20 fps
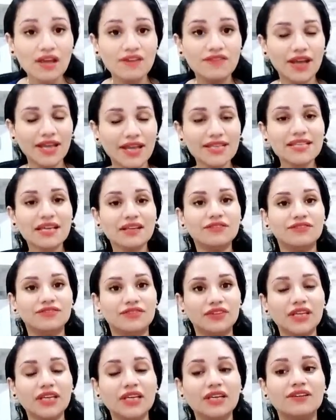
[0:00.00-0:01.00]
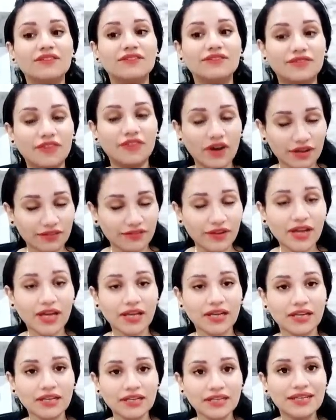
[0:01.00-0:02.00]
فاذا في
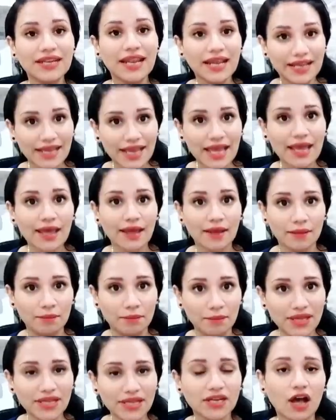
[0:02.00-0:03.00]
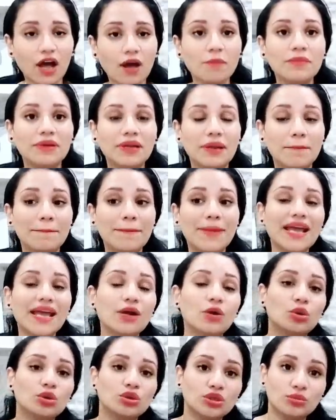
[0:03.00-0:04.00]
فعلا نجاه من امر ما
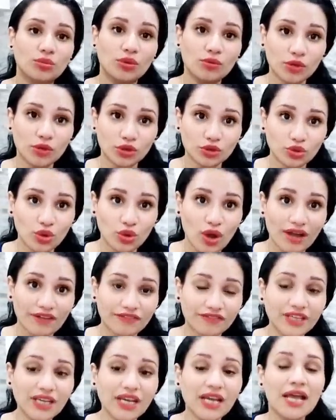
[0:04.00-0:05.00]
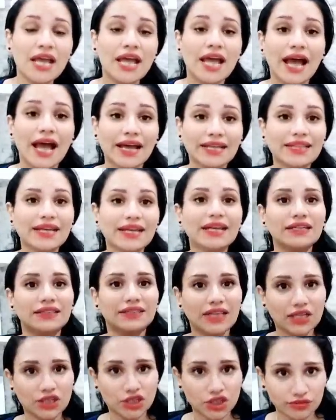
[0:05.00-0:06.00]
كنت ممكن تقع فيه
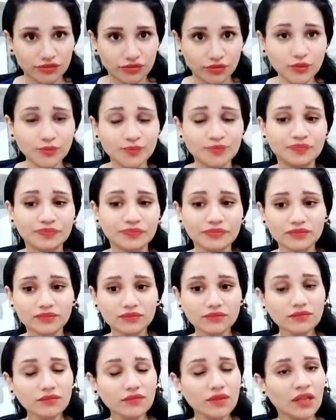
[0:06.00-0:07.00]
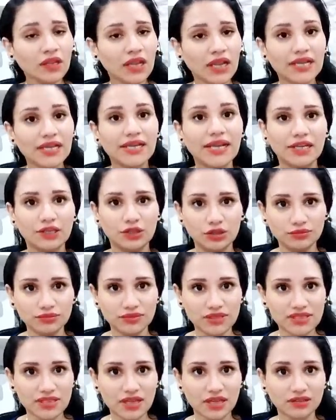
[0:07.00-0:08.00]
هتكتشفه خلال يوم
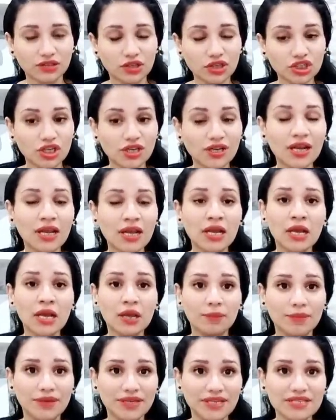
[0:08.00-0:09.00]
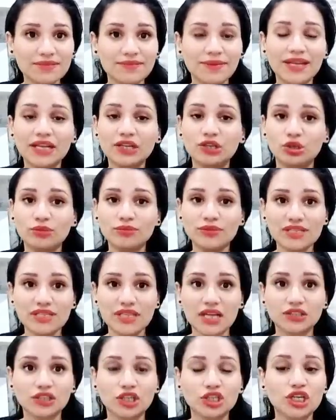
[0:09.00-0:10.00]
19 بالنسبه لك يوم
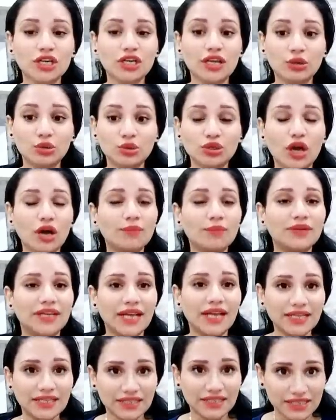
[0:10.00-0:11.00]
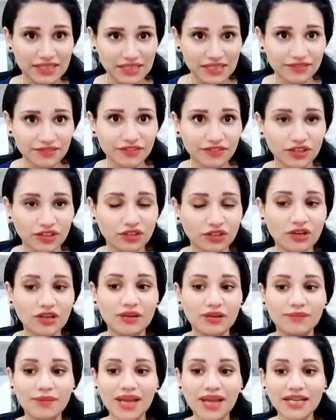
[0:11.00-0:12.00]
19 هيكون امر جيد كتير في النطاق
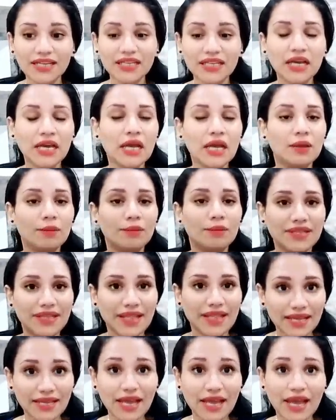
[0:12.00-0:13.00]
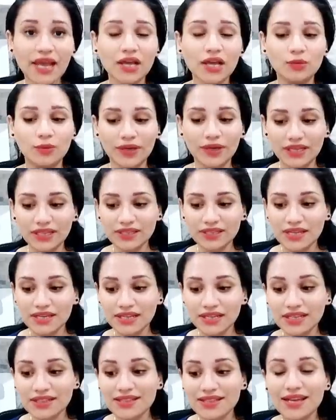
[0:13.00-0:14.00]
المهني بدايه حلوه جدا
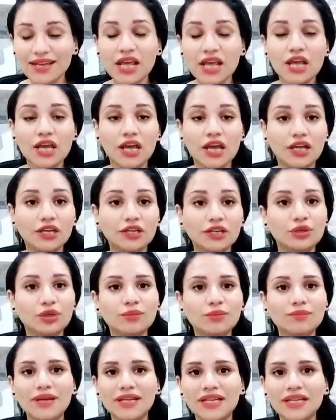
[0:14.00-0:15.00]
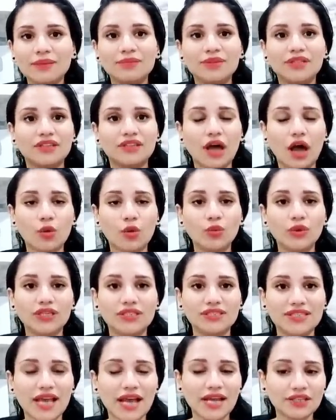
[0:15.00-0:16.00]
جدا اليوم مليء
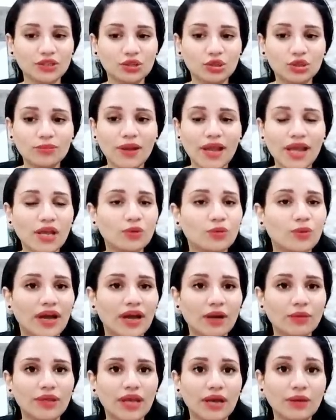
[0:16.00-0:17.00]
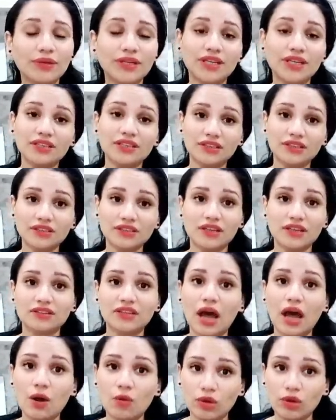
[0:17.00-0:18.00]
بالتعويض يعني يوم حلو قوي قوي ان انت تقدر
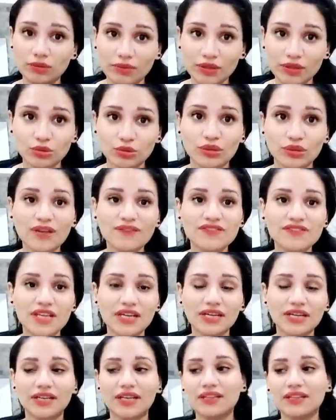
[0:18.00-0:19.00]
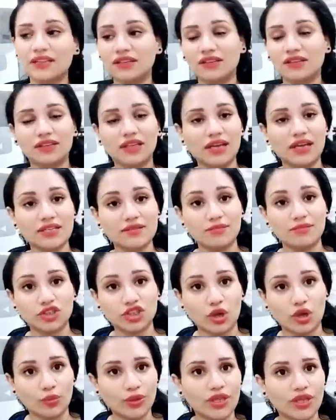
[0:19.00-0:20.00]
تعوض برضو نفسك ان انت تتخذ
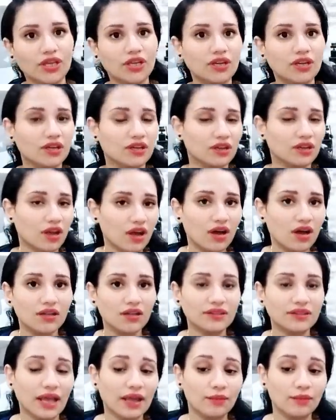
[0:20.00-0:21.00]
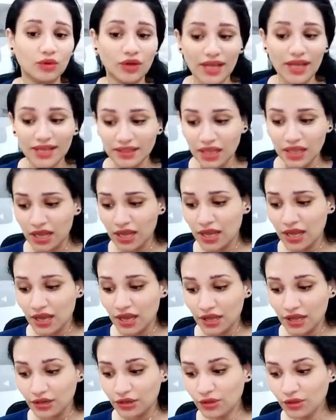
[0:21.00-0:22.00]
مشاوير اجراءات تعاملات
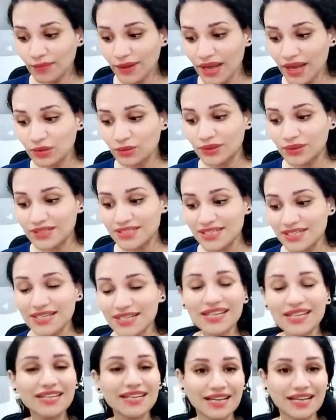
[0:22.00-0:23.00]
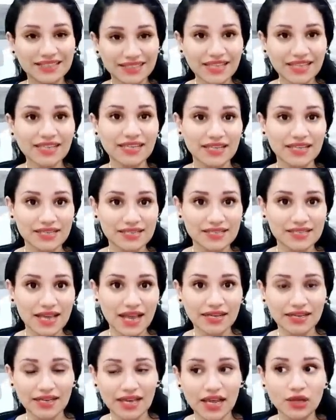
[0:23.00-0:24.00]
اليوم حلو كتير انك تنجز
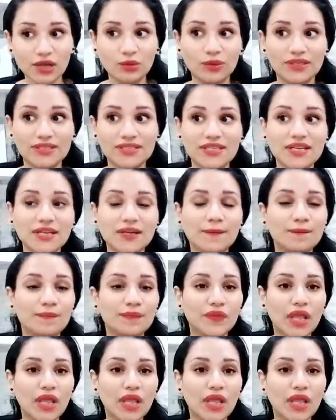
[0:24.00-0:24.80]
يعني حلو كتير